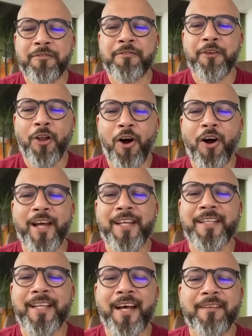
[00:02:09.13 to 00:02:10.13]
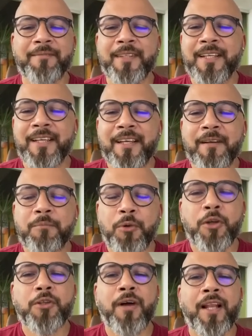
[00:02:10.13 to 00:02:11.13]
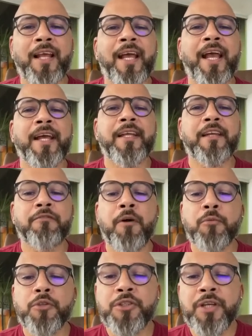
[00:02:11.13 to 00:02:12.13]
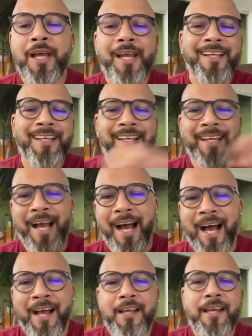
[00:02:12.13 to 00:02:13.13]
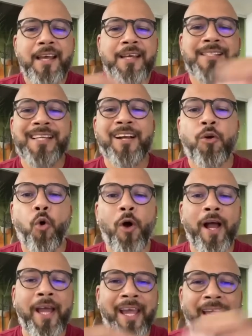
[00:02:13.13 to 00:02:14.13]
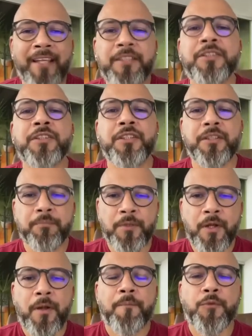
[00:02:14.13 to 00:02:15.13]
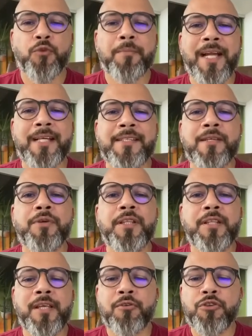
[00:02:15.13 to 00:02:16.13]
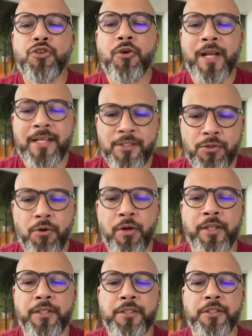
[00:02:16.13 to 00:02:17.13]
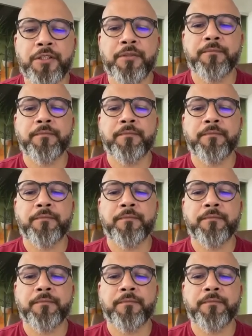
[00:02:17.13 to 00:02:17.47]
Flórida, Porto Alegre. Vamos criar essa corrente no Brasil inteiro de orações.